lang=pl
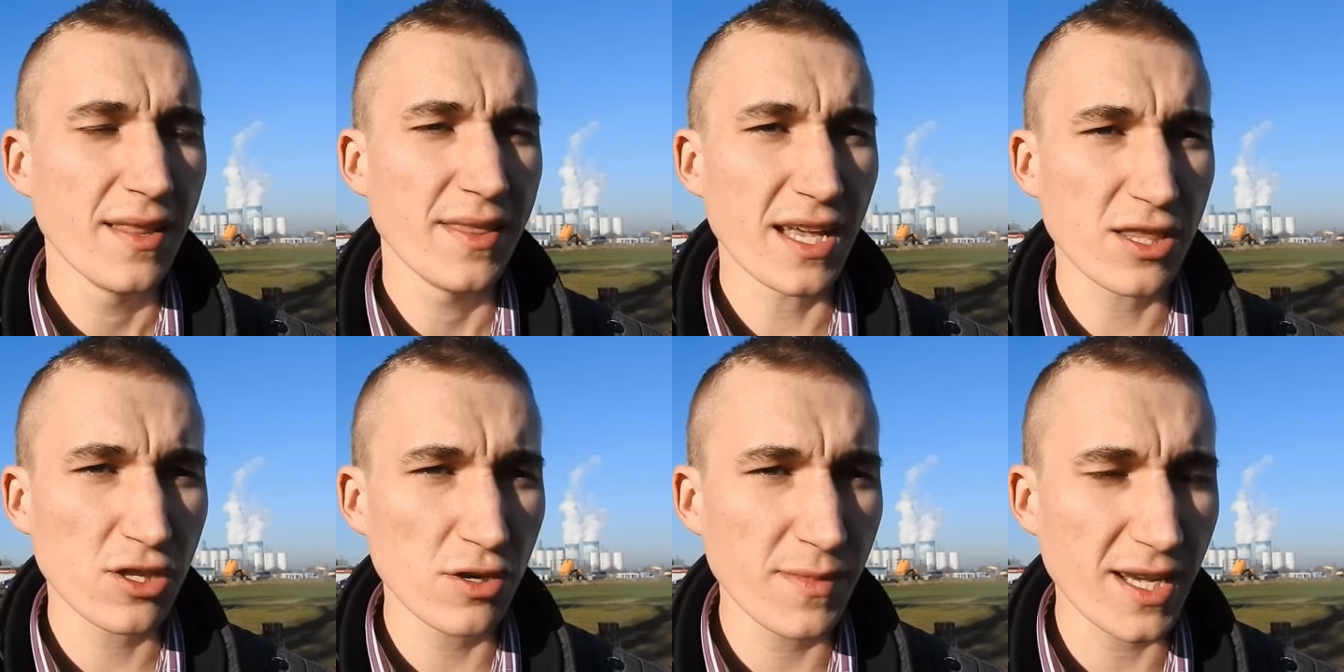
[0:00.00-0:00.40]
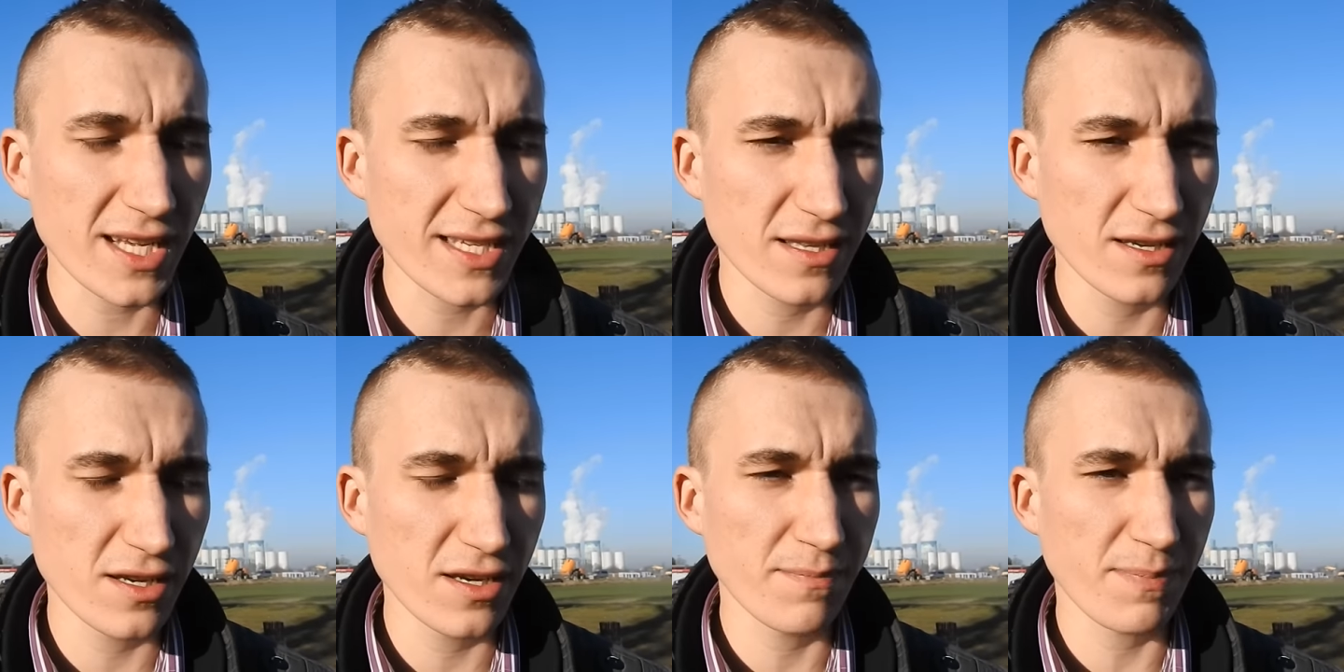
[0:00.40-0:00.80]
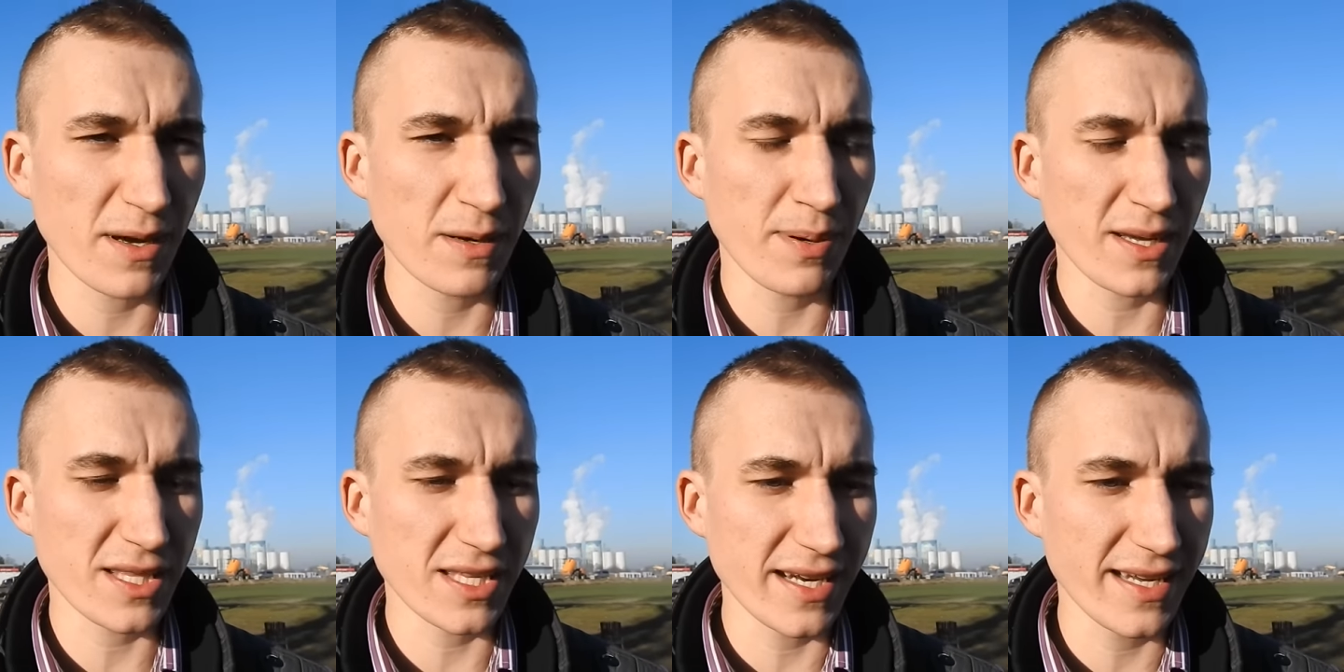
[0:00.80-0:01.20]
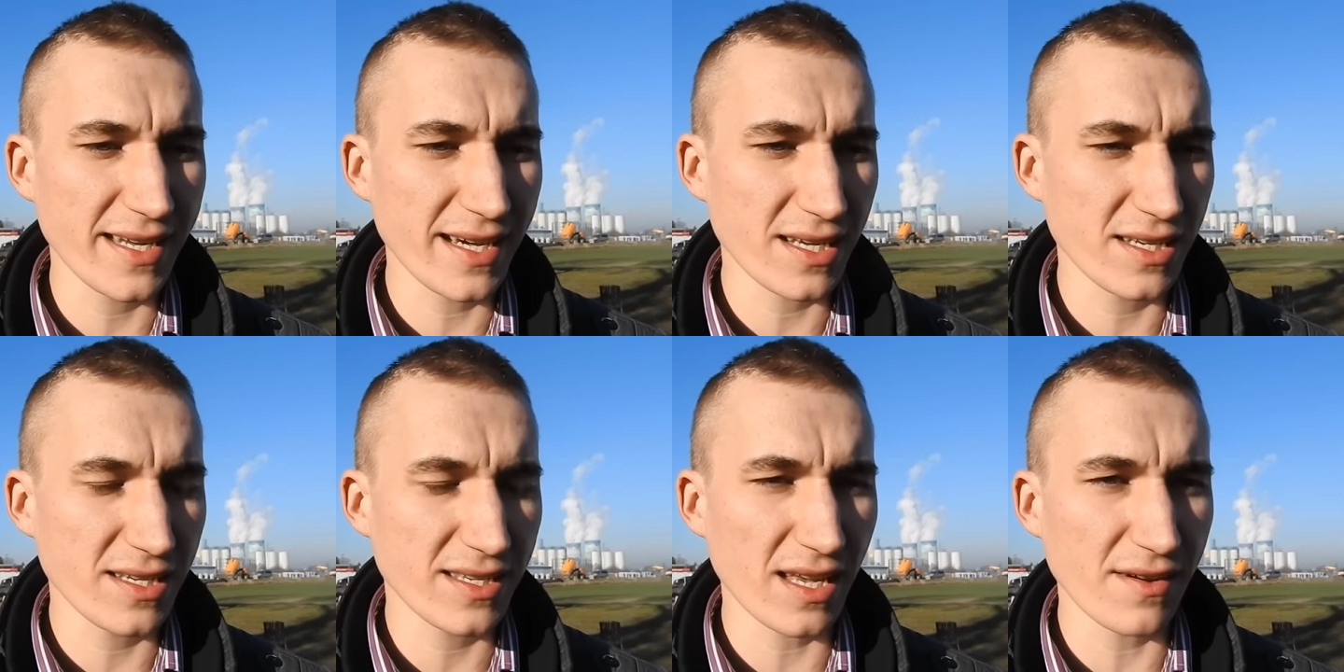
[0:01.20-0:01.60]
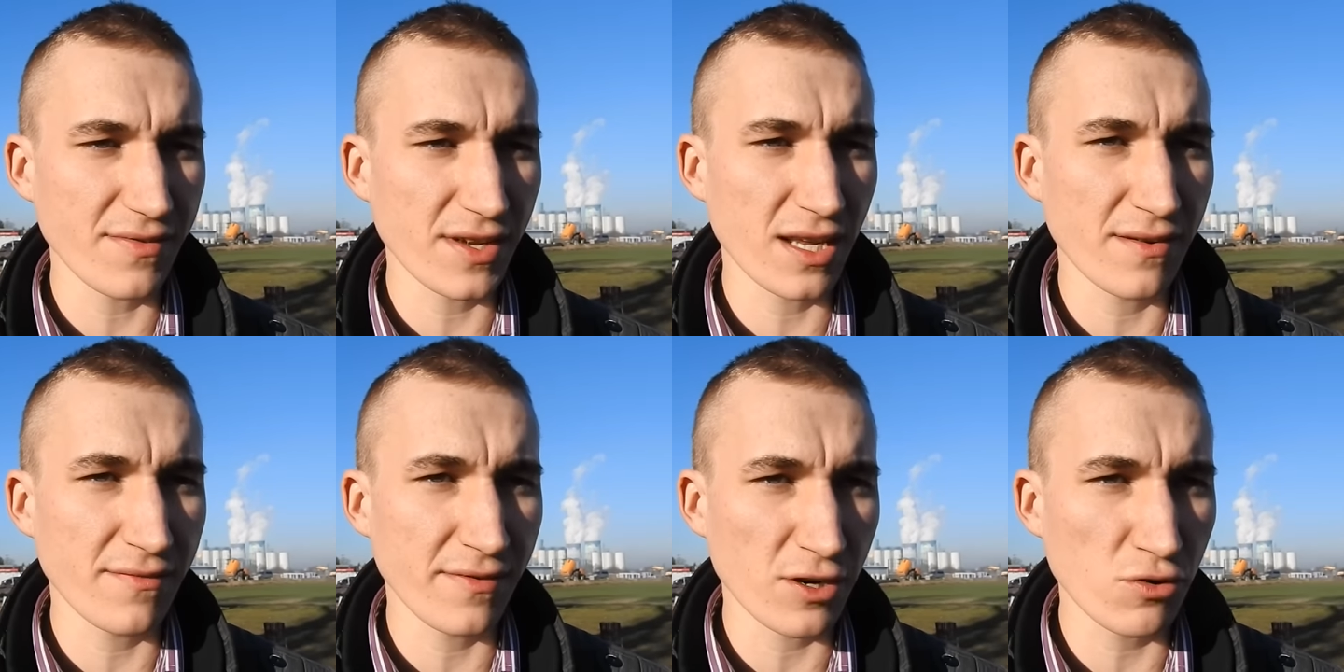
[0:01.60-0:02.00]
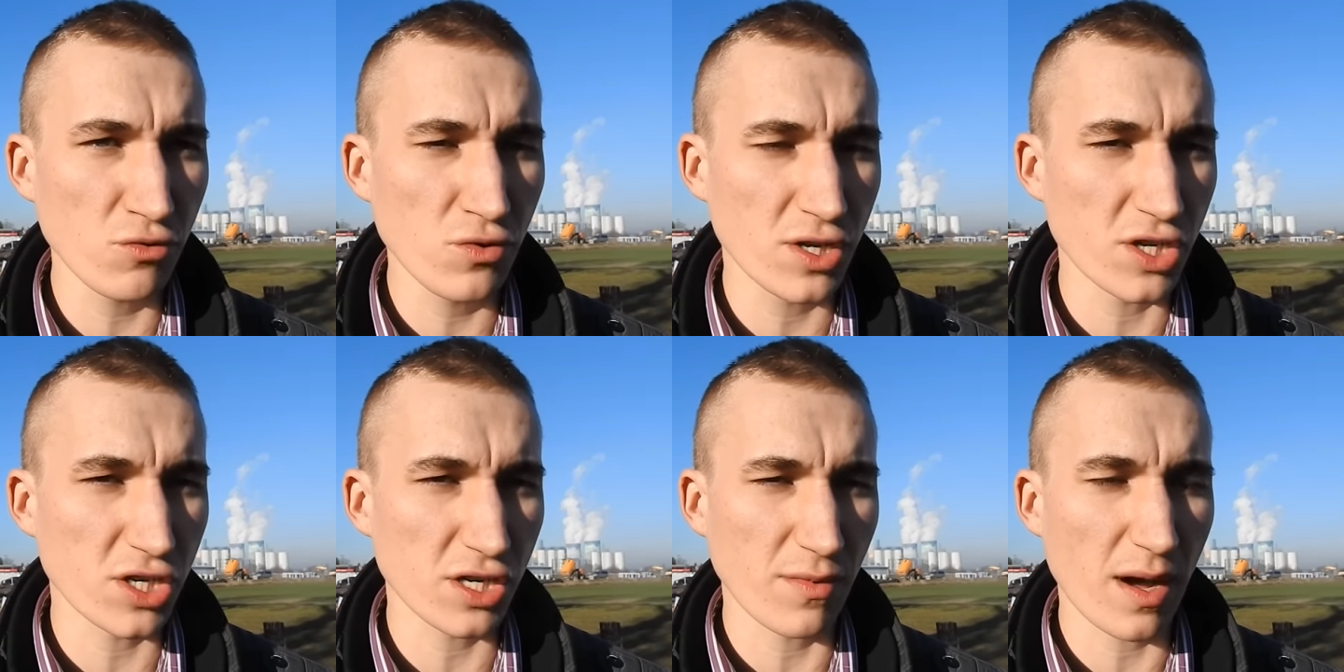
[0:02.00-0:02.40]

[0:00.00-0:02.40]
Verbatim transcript: Natomiast y, pan Patryk Jaki stawia nam warunki,